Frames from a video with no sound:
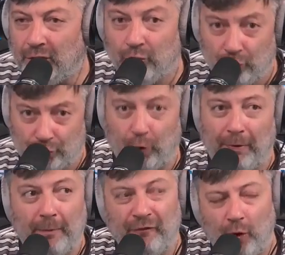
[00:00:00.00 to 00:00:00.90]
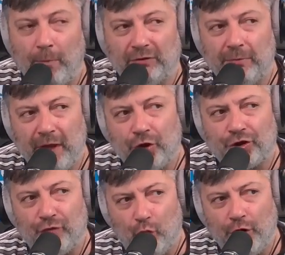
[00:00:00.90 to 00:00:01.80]
чтобы в нем было
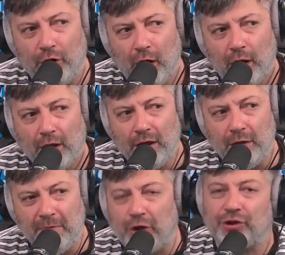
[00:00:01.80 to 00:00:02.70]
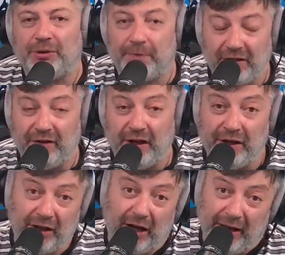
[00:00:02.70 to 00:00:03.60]
меньше войн, и меньше
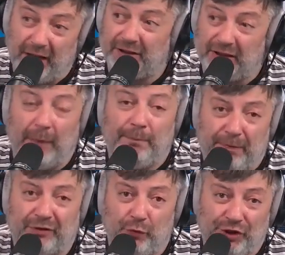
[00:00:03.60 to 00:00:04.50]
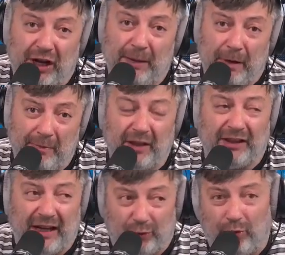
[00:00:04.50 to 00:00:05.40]
сопротивления. И, наконец-то там прозвучали
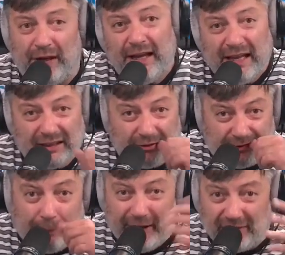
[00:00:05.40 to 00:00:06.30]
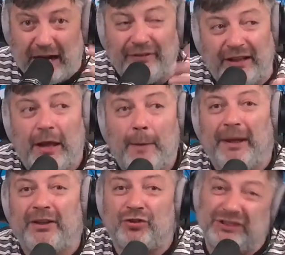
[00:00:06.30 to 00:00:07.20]
моменты, которые самые главные. Да?
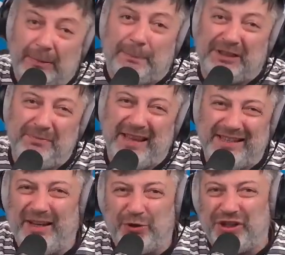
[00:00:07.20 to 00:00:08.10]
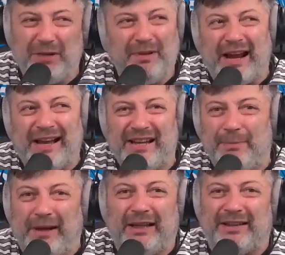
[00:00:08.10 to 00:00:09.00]
Понятно, что сами по себе идеи очень либеральные
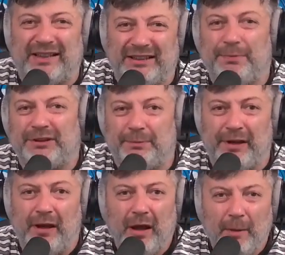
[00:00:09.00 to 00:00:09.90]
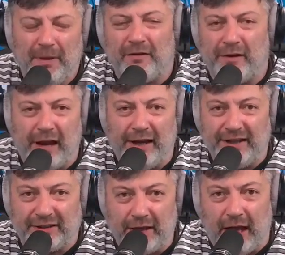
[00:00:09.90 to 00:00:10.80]
и, понятно, рассыплются при первой
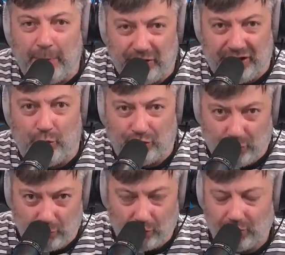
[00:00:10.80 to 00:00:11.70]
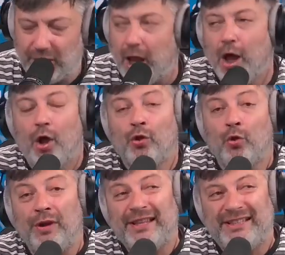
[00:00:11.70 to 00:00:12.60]
реалистской как бы серьезной угрозе.
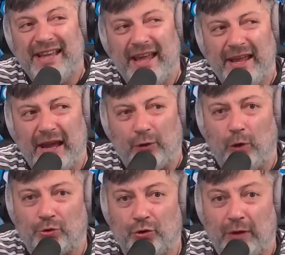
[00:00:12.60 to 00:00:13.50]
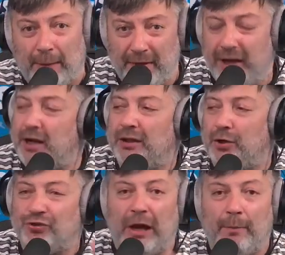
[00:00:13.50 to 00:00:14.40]
Но идеи о том, что Америка
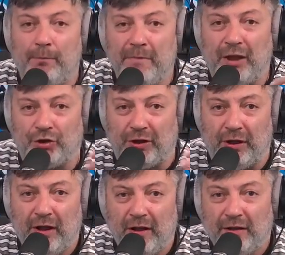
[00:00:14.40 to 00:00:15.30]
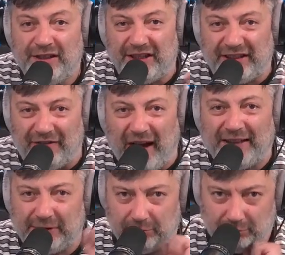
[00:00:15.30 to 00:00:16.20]
должна меньше
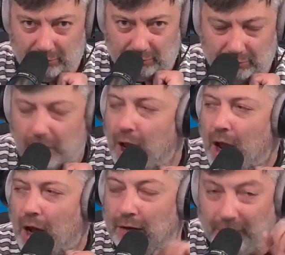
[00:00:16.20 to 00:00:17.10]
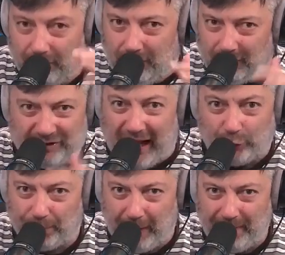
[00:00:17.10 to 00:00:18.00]
диктовать,
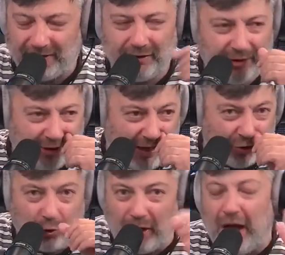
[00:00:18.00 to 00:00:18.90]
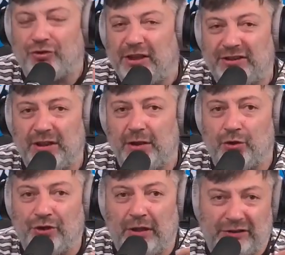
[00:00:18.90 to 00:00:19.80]
сразу прописаны, да, и что каждая страна
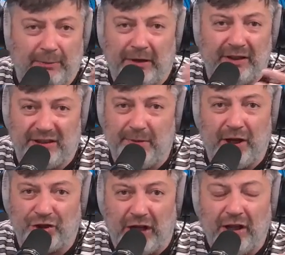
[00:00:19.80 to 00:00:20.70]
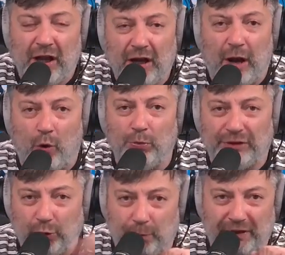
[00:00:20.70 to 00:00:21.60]
должна сама для себя решать, к какому
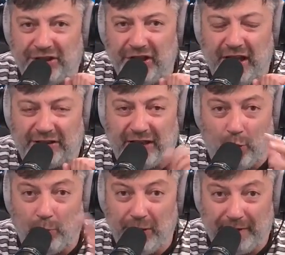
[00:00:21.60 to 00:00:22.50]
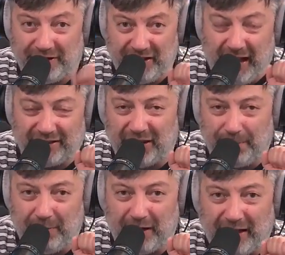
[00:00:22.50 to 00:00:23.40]
союзу присоединяться, к какому не присоединяться,
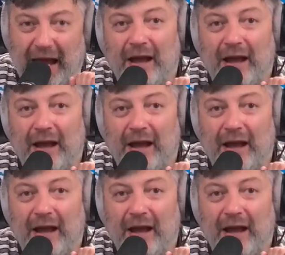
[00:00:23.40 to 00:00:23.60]
например, да,